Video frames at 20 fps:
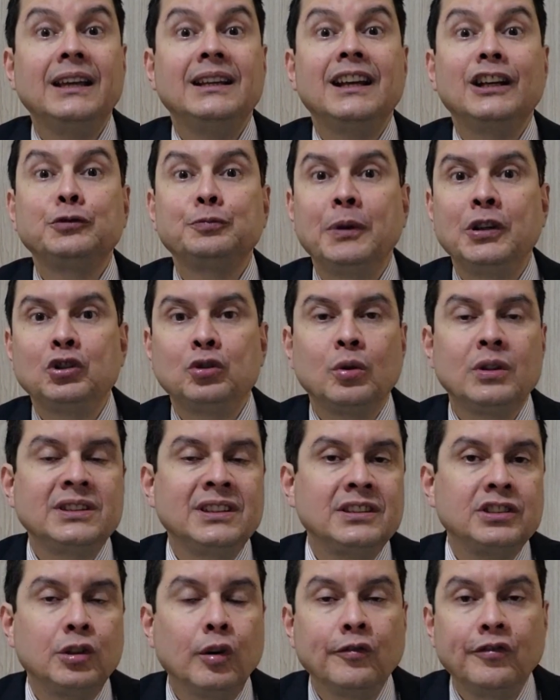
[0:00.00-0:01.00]
e as pessoas
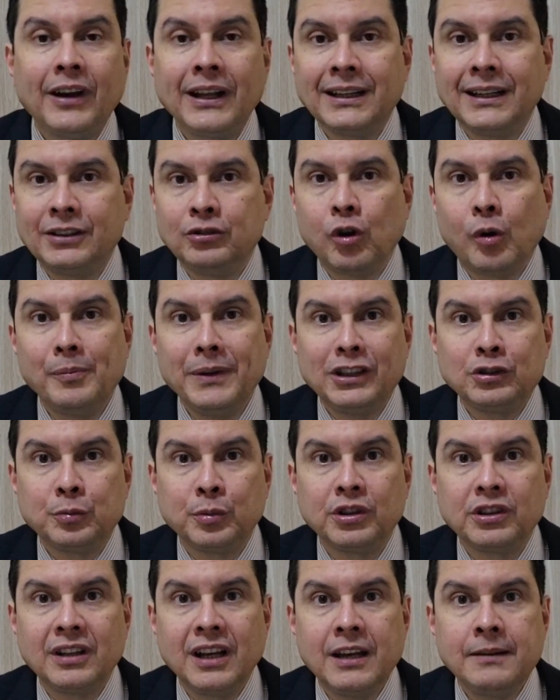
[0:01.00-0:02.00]
estão falando ao
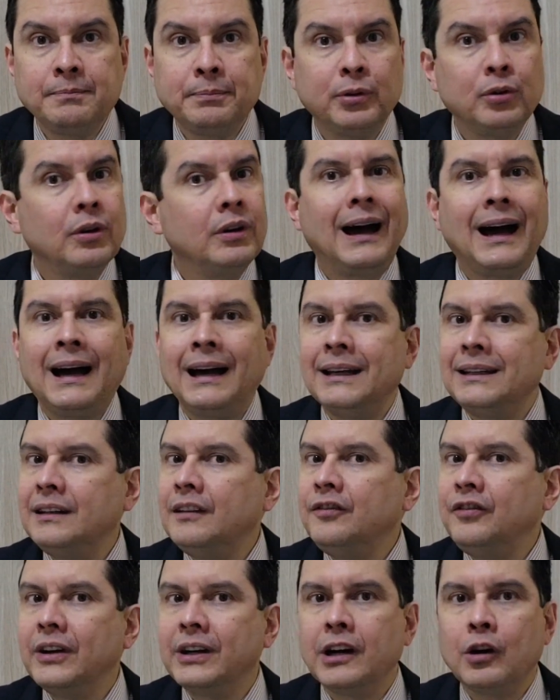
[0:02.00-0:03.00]
mesmo tempo,
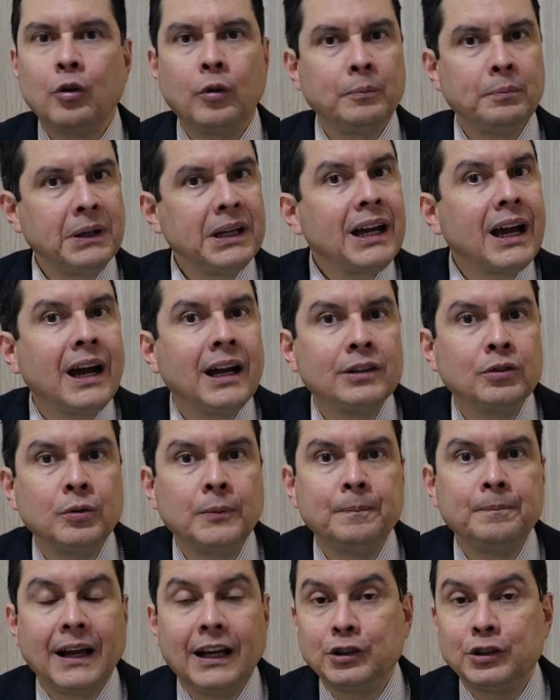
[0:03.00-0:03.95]
aí fica complicado.